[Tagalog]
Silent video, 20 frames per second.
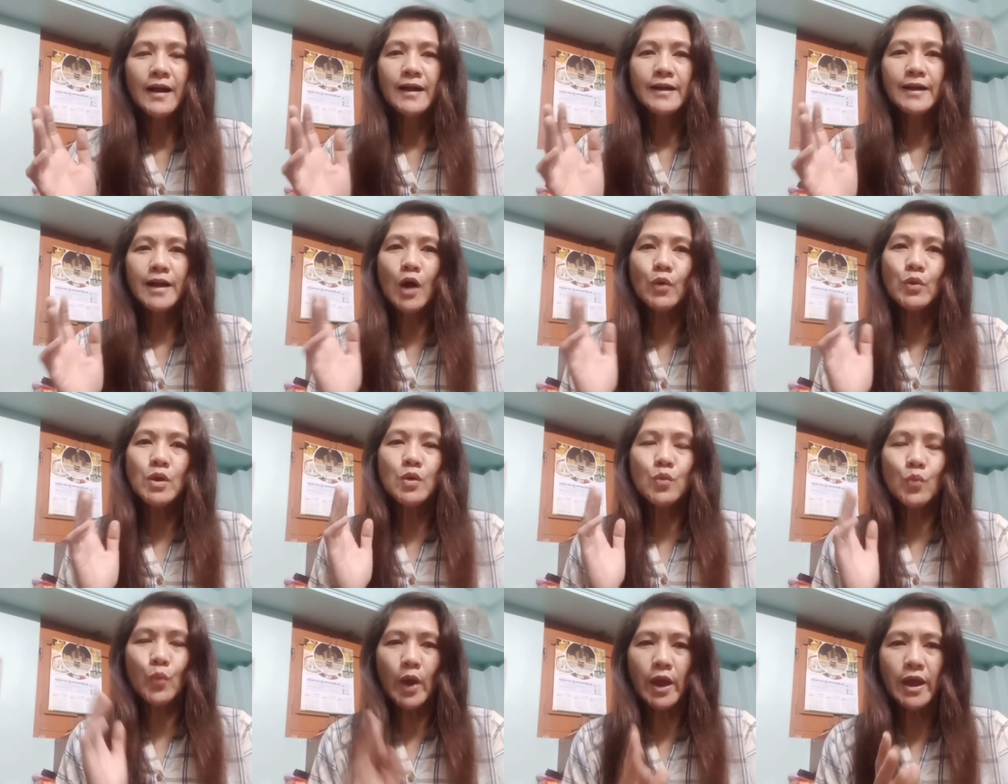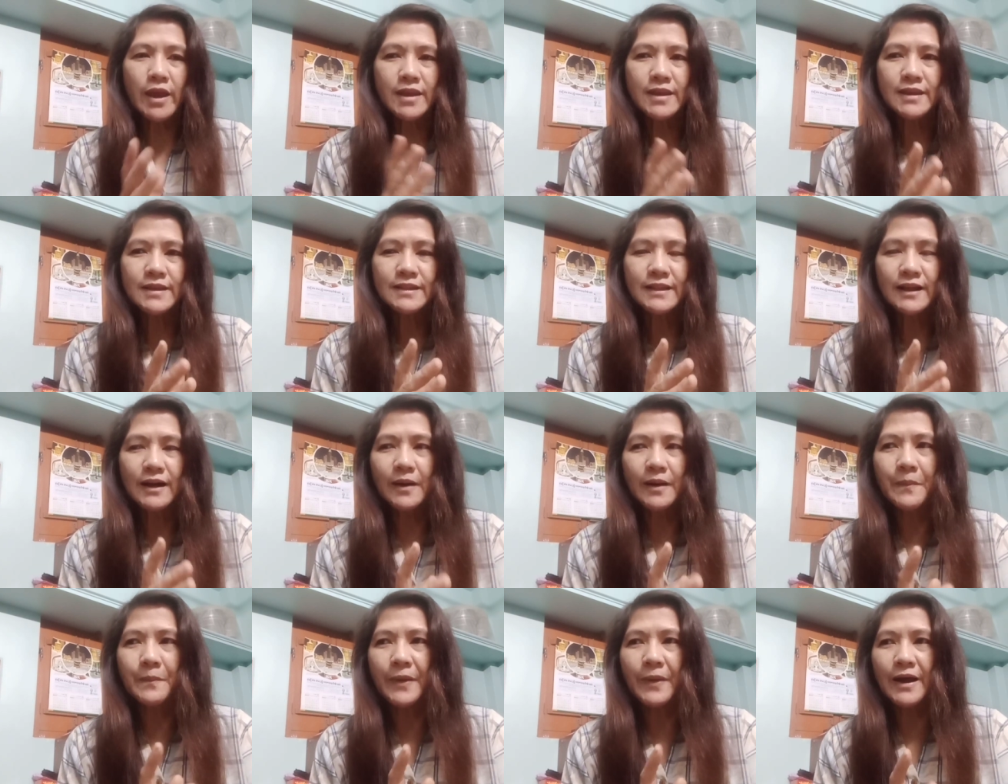gawing way
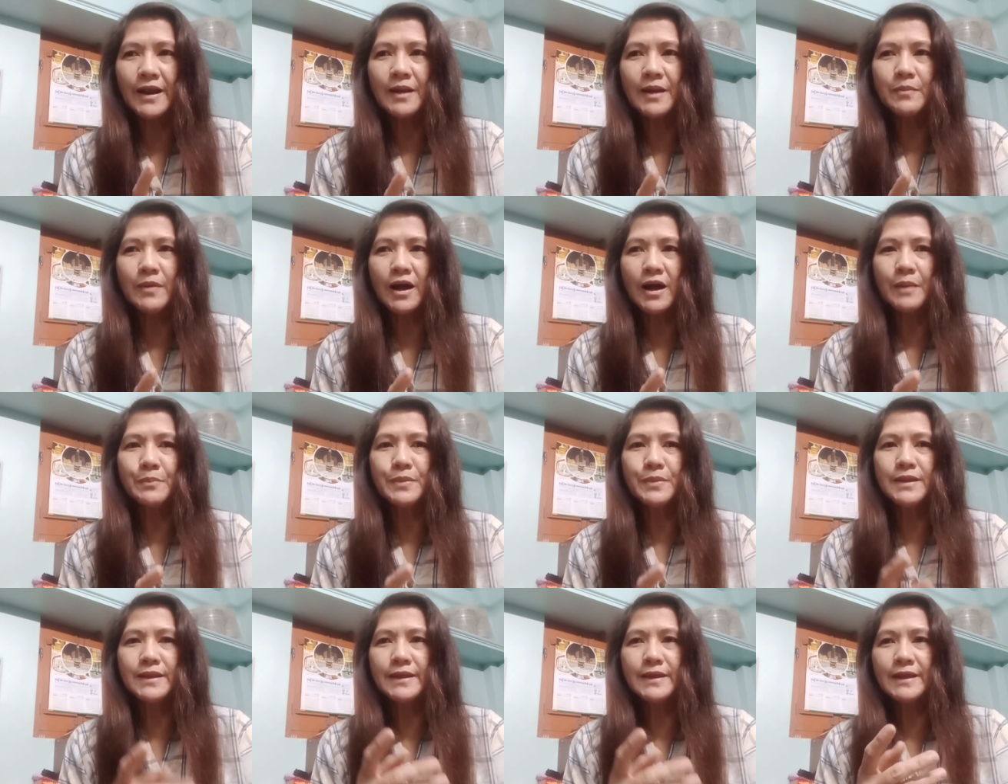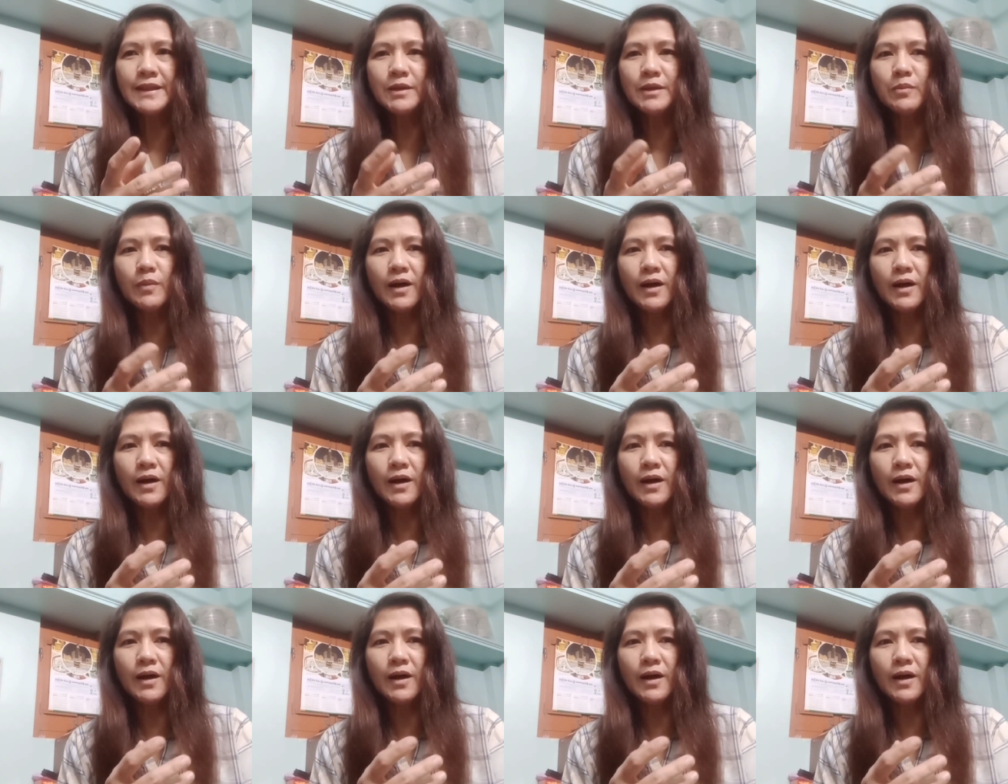na para makabili ng